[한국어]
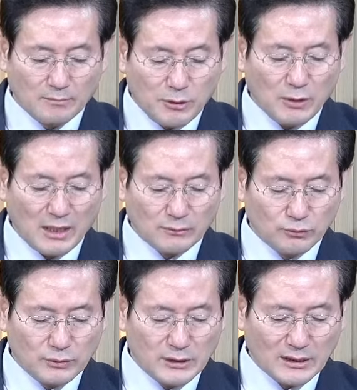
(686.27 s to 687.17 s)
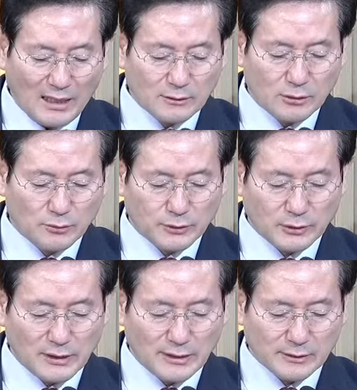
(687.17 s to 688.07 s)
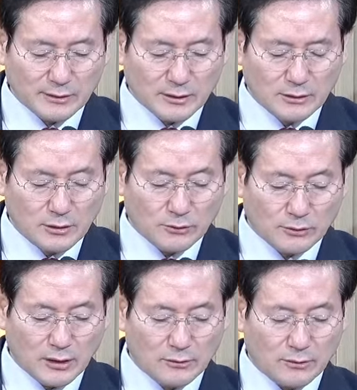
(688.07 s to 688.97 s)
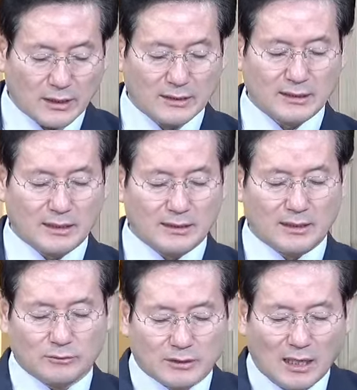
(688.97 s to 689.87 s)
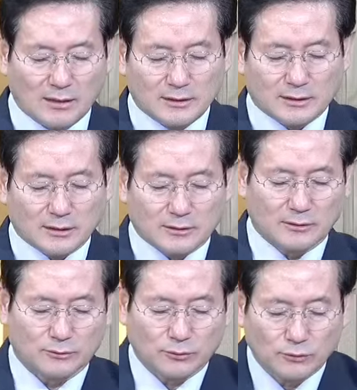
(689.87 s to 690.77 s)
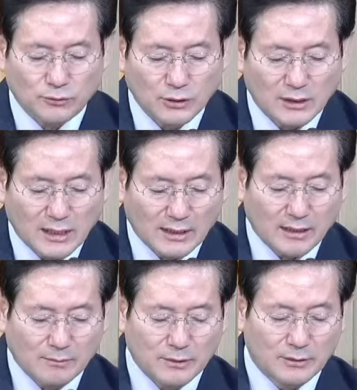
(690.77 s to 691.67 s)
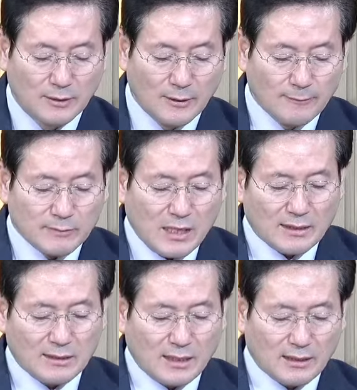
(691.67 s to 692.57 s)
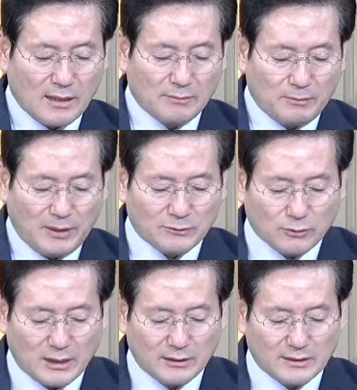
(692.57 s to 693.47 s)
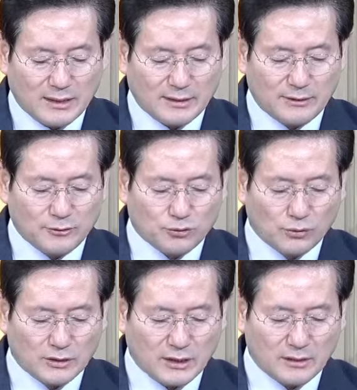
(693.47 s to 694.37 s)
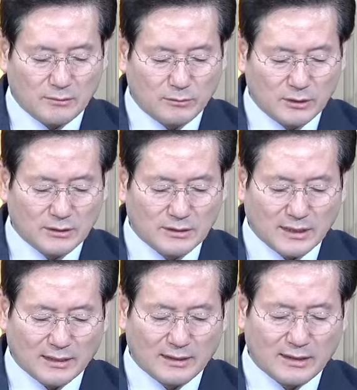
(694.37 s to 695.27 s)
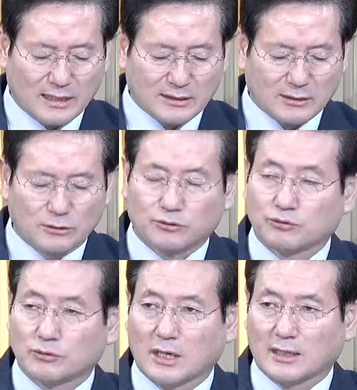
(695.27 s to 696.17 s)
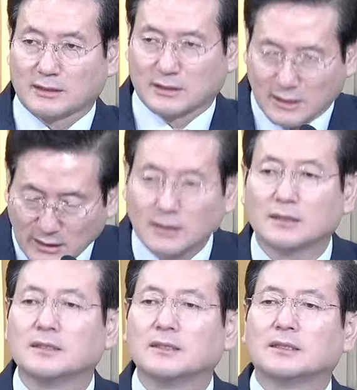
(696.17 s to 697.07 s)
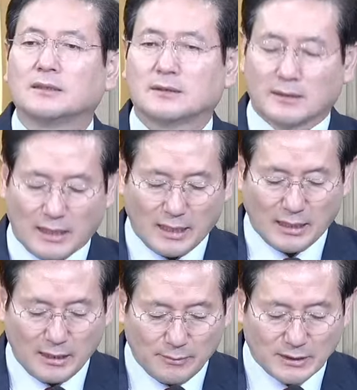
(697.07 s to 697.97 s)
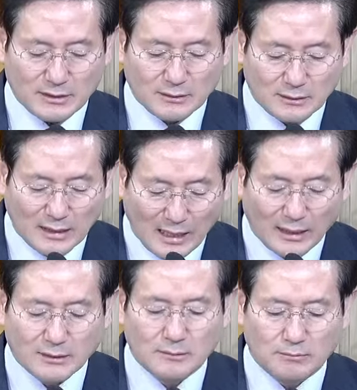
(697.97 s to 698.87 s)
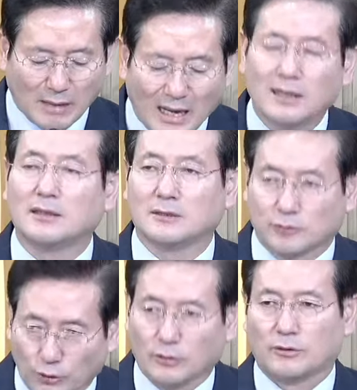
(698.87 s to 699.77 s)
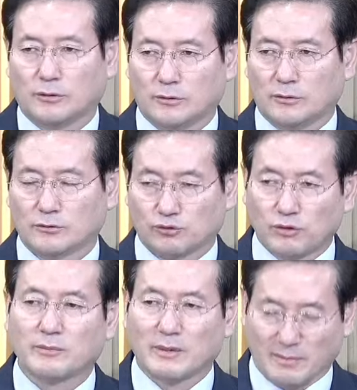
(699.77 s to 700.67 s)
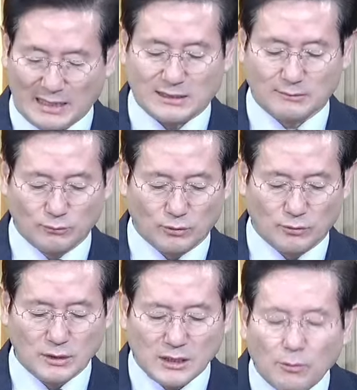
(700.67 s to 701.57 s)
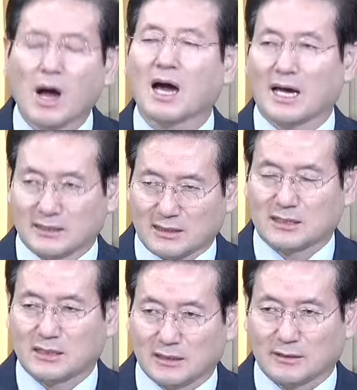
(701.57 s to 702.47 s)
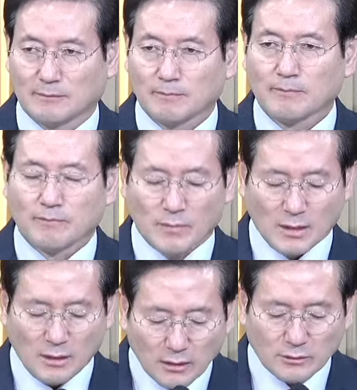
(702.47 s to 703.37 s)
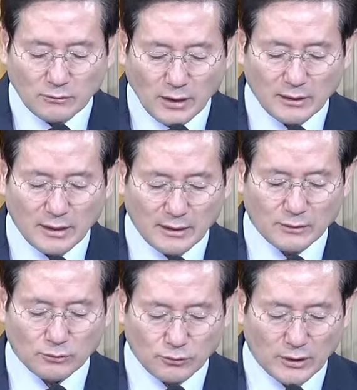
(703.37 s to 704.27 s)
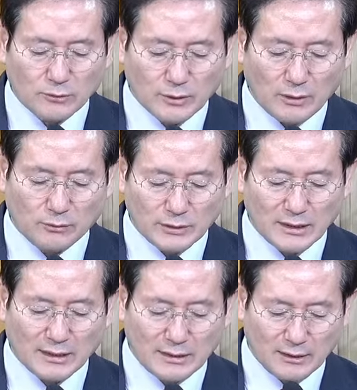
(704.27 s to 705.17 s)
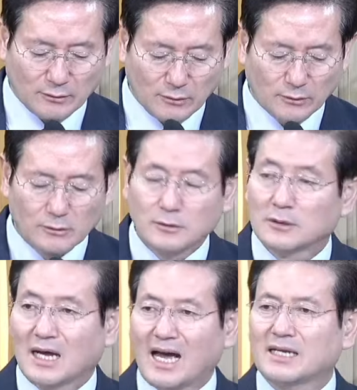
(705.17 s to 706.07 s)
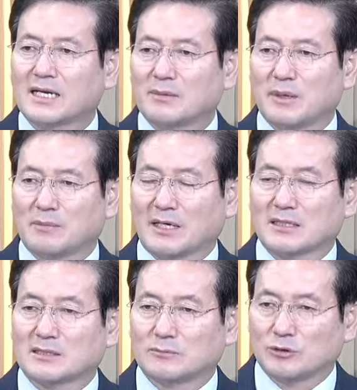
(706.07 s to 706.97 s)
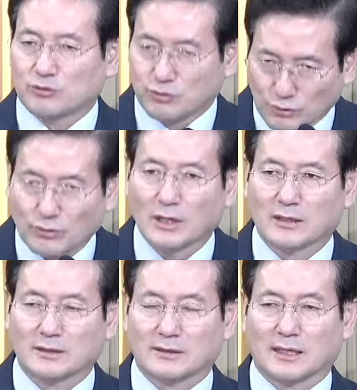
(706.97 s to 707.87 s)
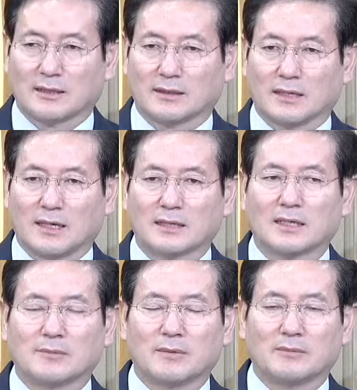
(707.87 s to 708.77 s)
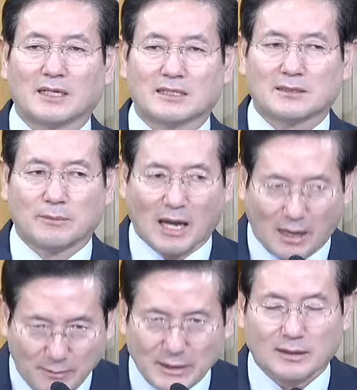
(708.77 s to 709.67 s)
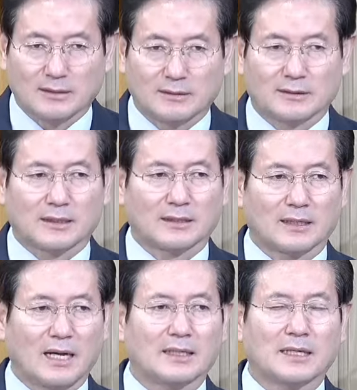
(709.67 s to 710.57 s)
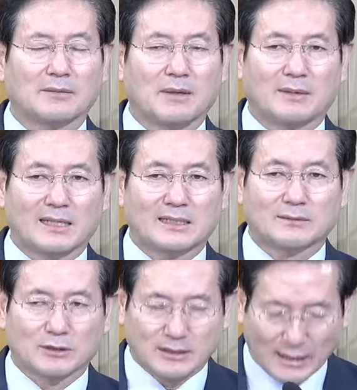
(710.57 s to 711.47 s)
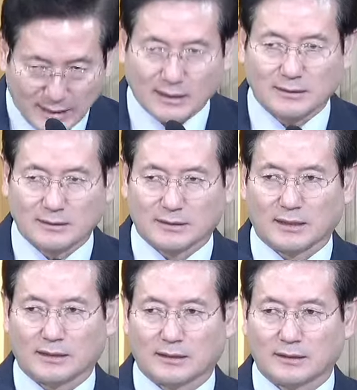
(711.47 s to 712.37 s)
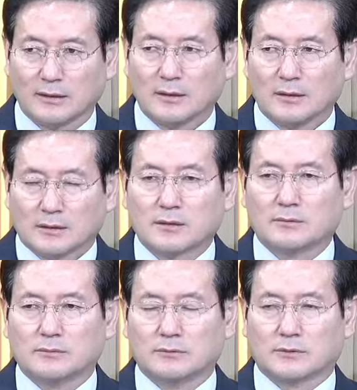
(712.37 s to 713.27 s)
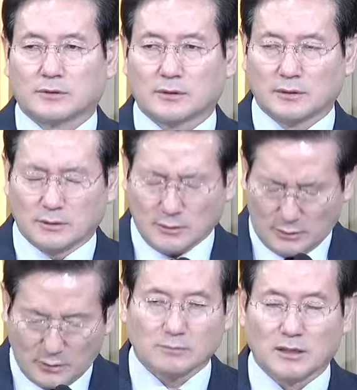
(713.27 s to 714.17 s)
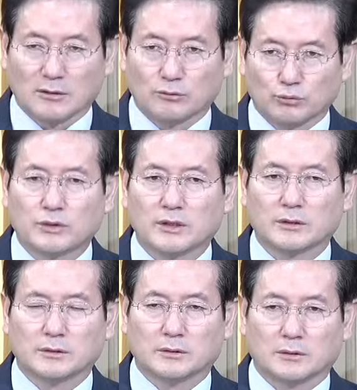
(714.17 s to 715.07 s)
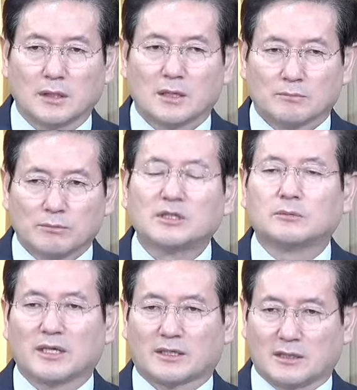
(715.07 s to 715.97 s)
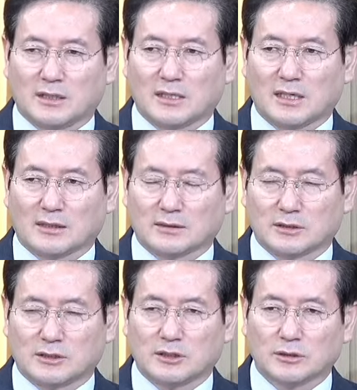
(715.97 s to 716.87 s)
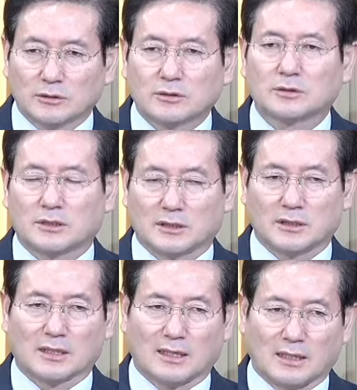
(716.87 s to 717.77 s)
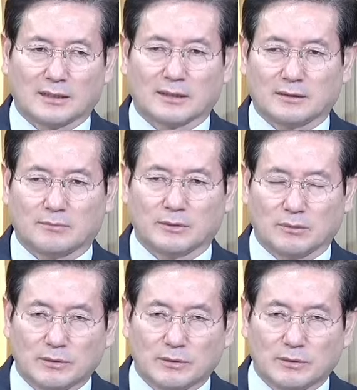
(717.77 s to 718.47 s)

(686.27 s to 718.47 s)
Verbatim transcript: 비와 눈이 하늘로부터 내려서 그들로 되돌아가지 아니하고 땅을 적서 소출이 나게 하며 싹이 나게 하며 파종하는 자에게는 종자를 먹는 자에게 양식을 준과 같이 내 입에서 나가는 말도 주님의 말씀도 이와 같이 헛되이 내게로 되돌아오지 아니하고 하나님의 말씀을 순종하는 자에게, 하나님의 말씀에 아멘하는 자에게, 하나님의 말씀을 따라가는 자에게. 여러분, 정말로 우리는 믿음의 길이라는 것이 어떤 길인가를 알아야 됩니다.